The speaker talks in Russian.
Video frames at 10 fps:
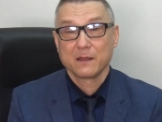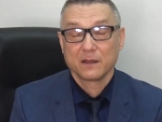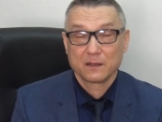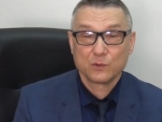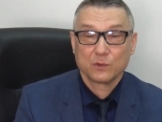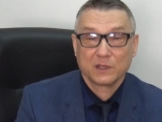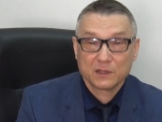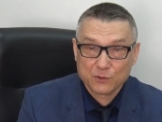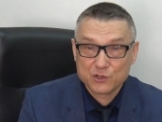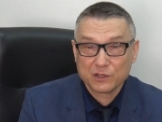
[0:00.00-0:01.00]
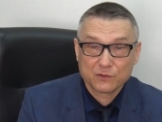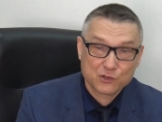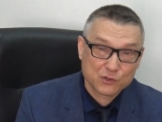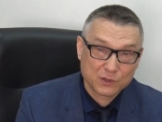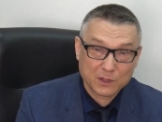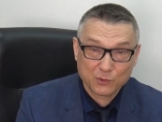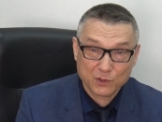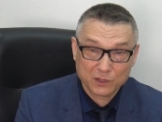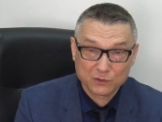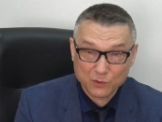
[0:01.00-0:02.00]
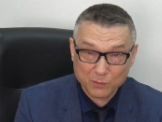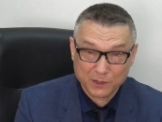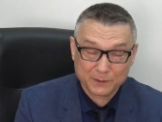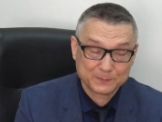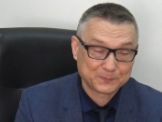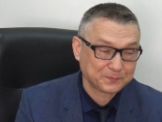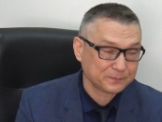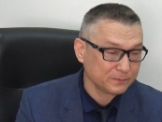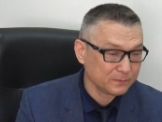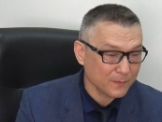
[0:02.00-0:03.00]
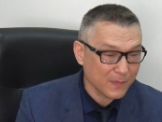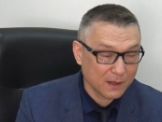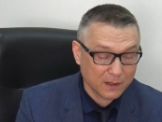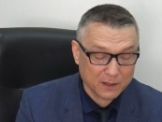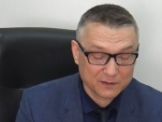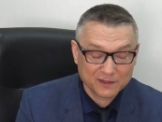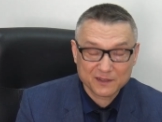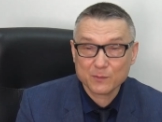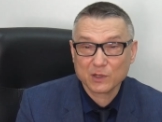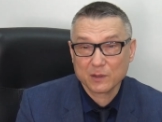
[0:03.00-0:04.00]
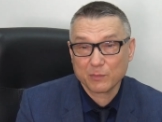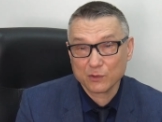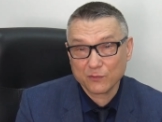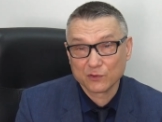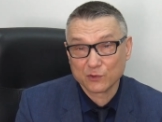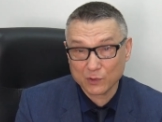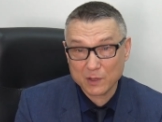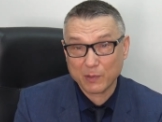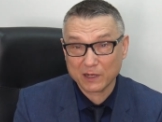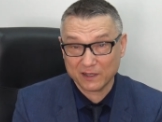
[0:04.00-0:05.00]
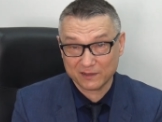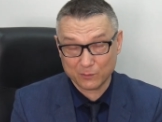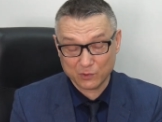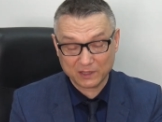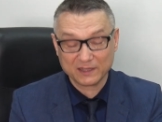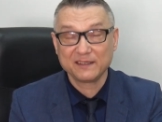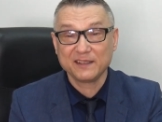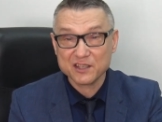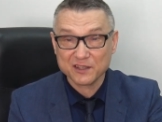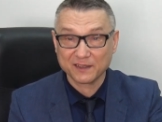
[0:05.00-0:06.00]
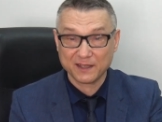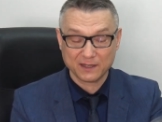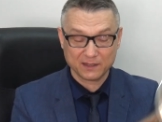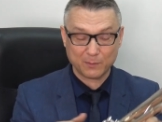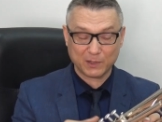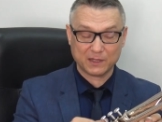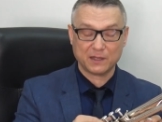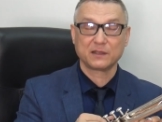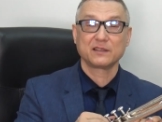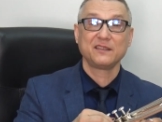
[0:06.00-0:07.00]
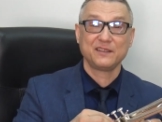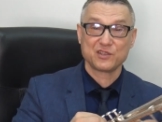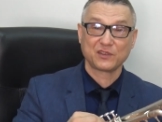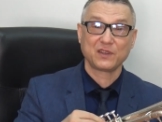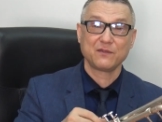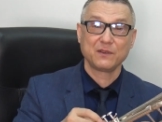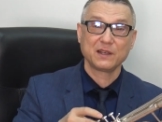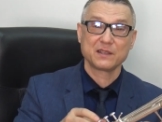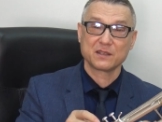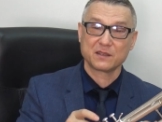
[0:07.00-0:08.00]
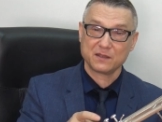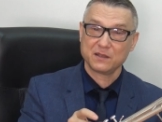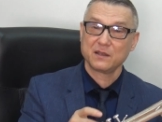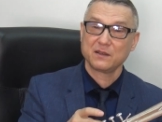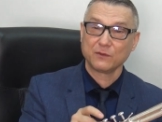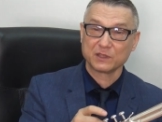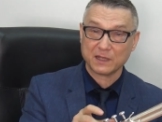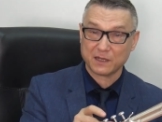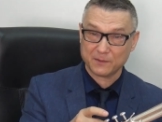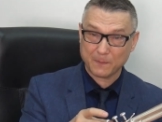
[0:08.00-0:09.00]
Ну, надо учитывать, что на многих трубах а, системы клапанов устроены по-разному. Классические клапана, классические, выглядят вот так.